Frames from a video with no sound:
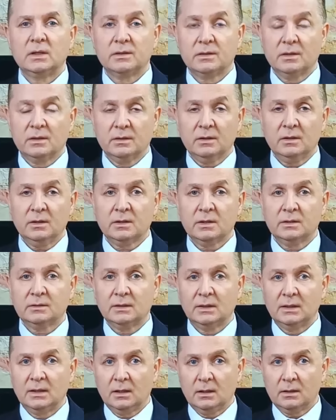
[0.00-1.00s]
إذا ظهرت
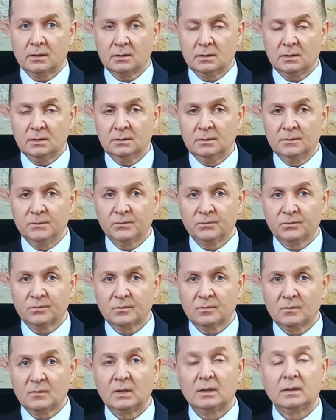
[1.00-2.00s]
هالأعراض
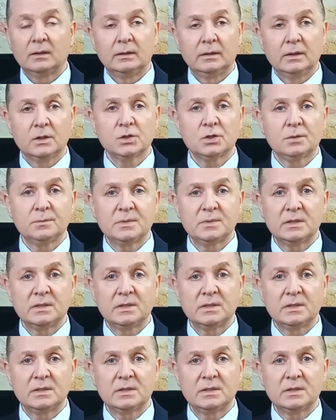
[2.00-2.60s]
يجب